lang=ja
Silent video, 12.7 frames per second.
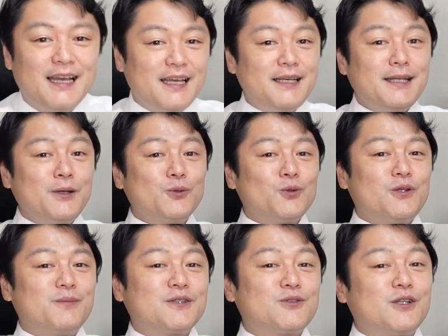言いたいことを
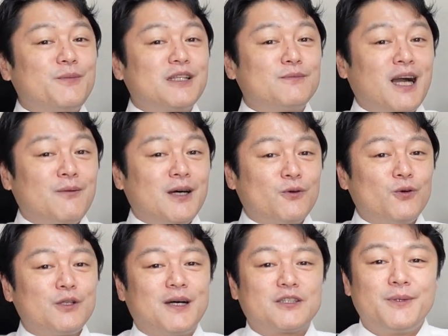今食ってるメルマガ版の方
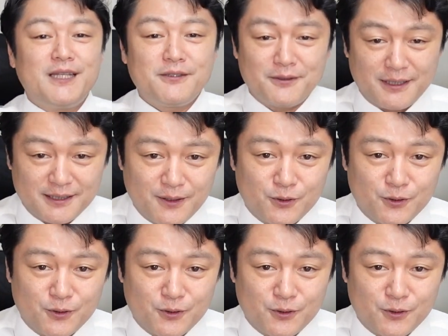にも遊びに来てください。